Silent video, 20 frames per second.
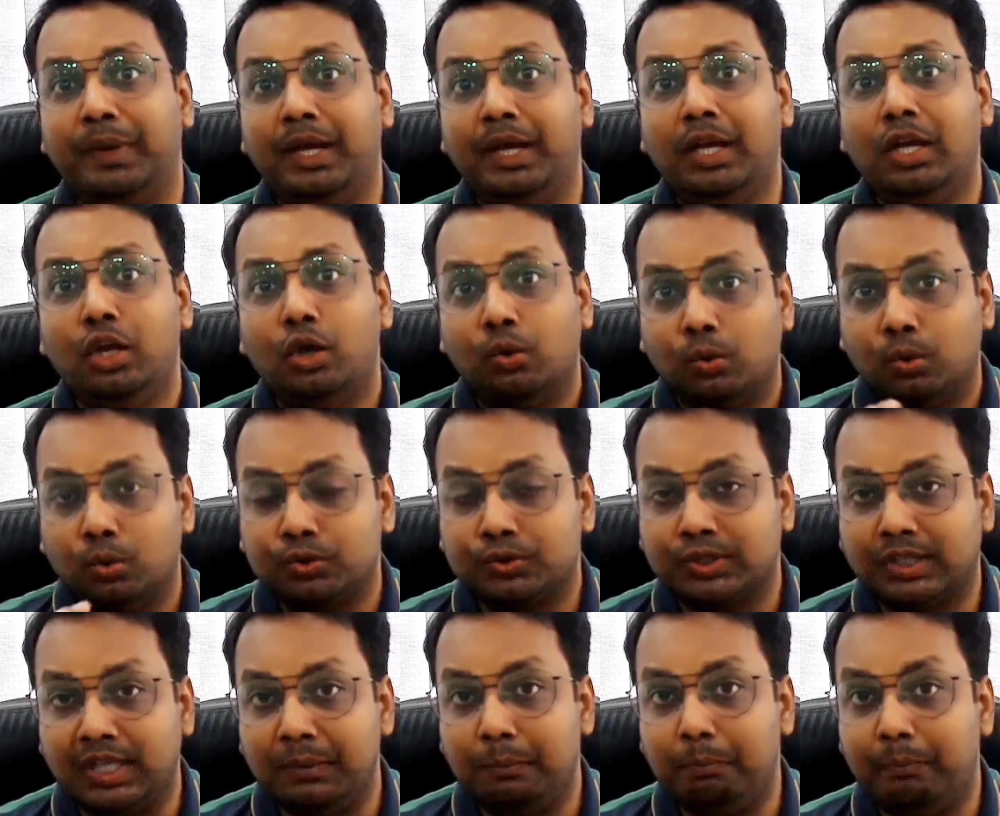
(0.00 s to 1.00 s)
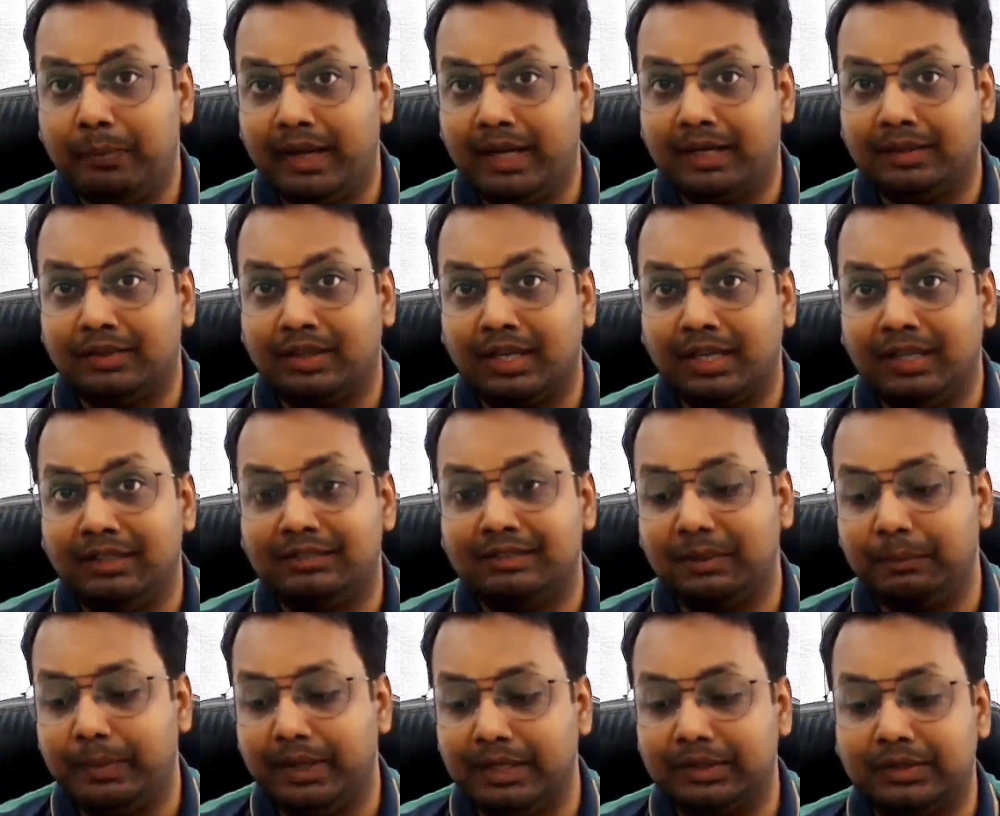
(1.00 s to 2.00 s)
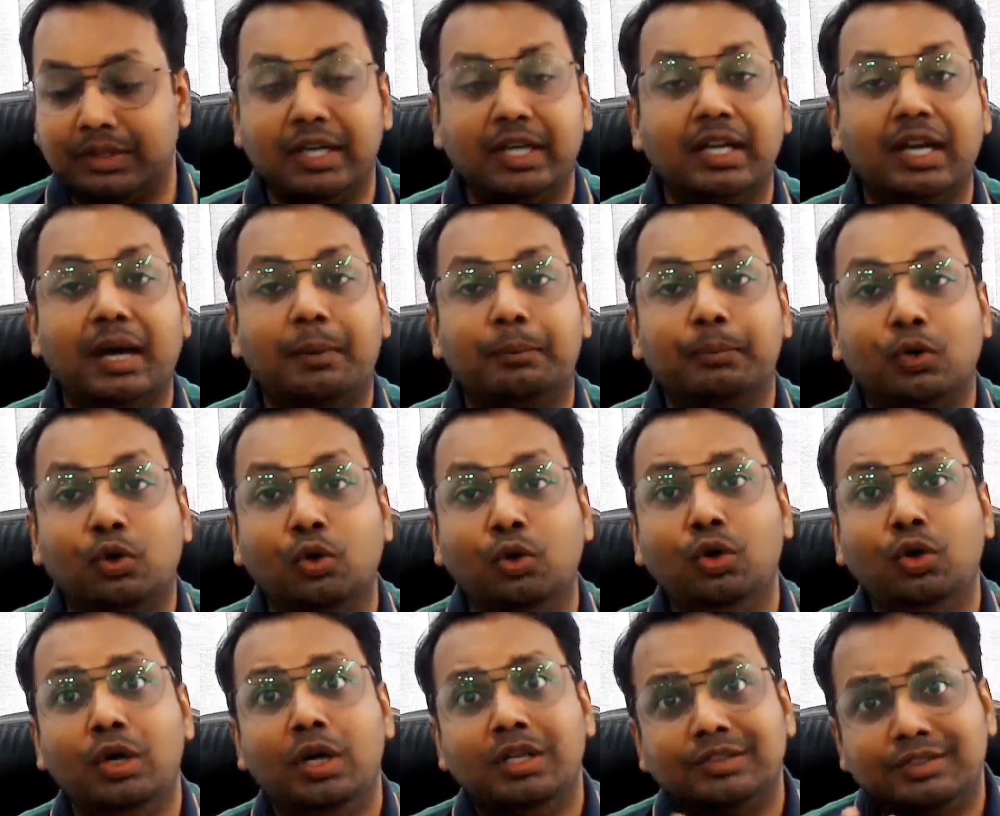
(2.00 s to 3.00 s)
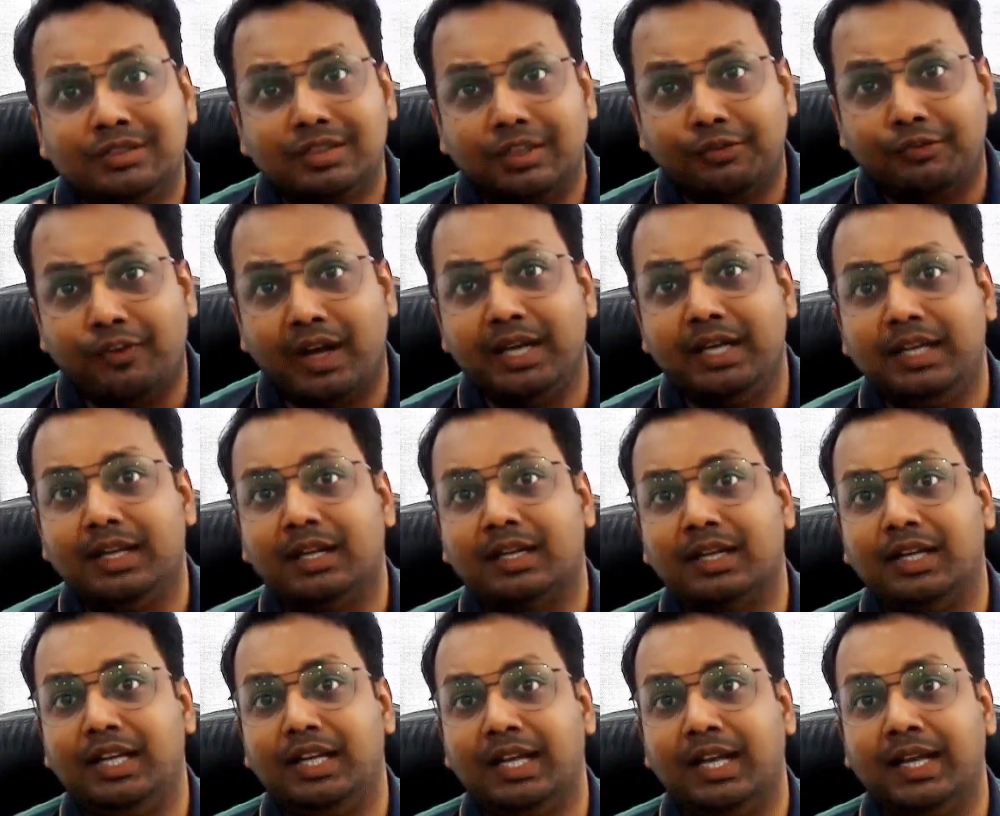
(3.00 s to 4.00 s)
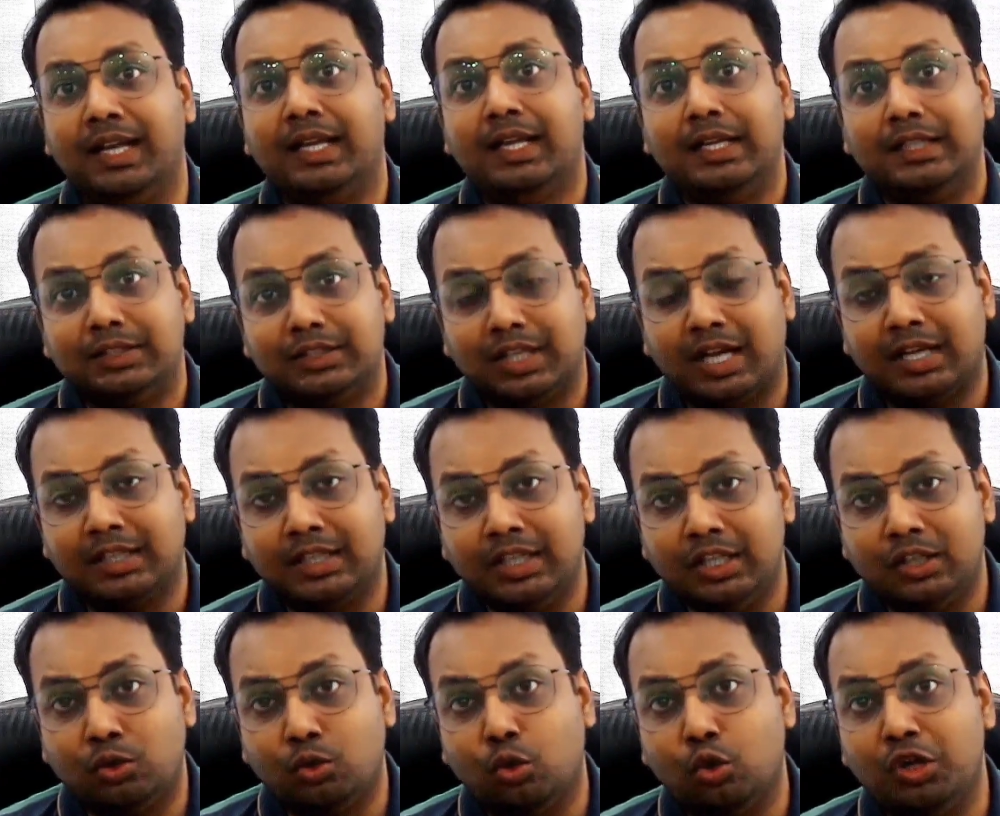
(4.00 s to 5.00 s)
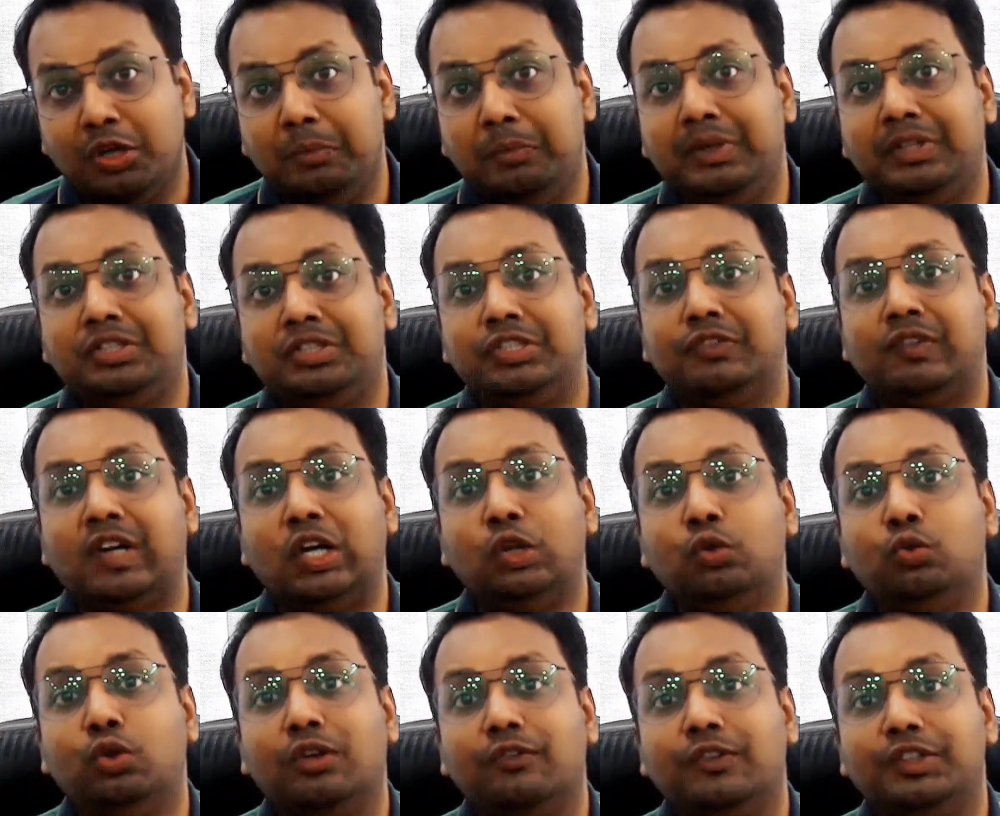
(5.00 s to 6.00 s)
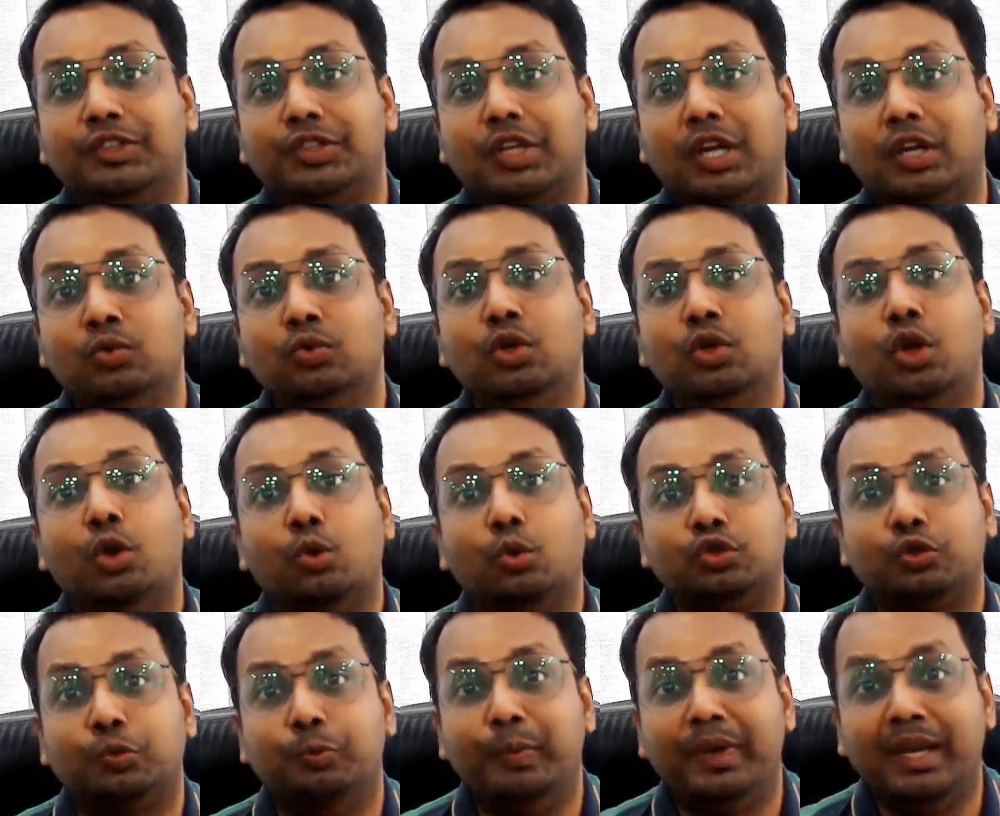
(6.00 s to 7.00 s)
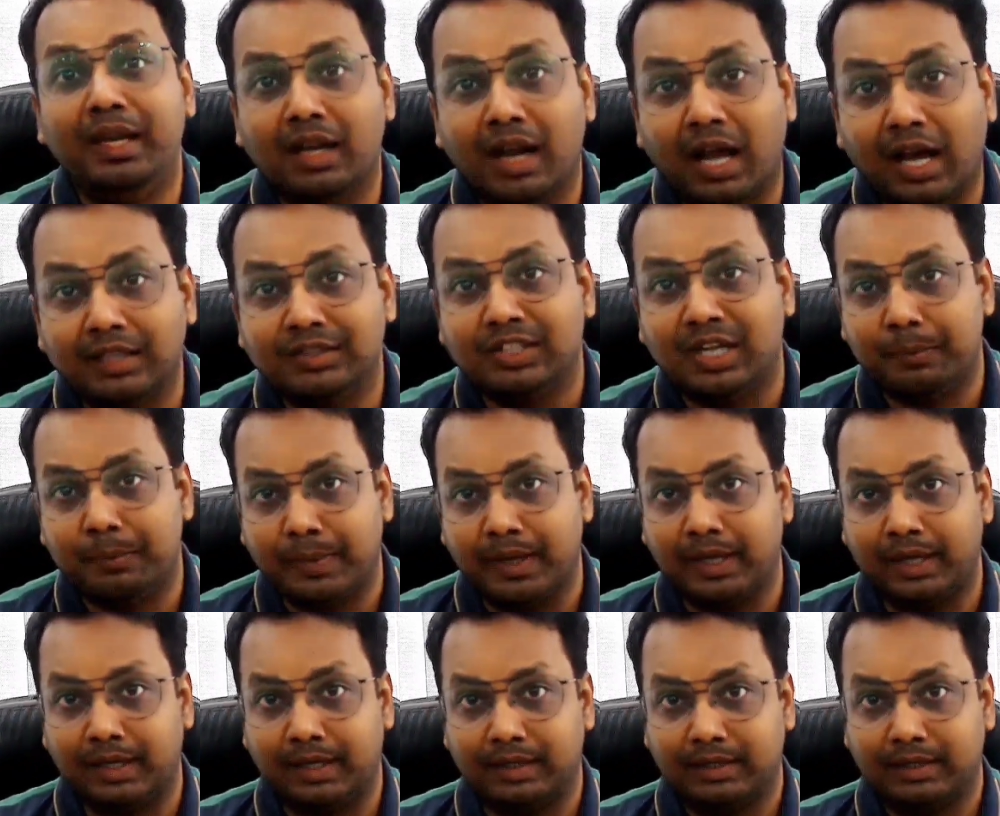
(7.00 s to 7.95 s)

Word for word: में उसकी बेहतरीन से बेहतरीन आपको सफाई रखनी है ताकि कोई भी जीवाणु और विषाणु उसमें ना जा पाए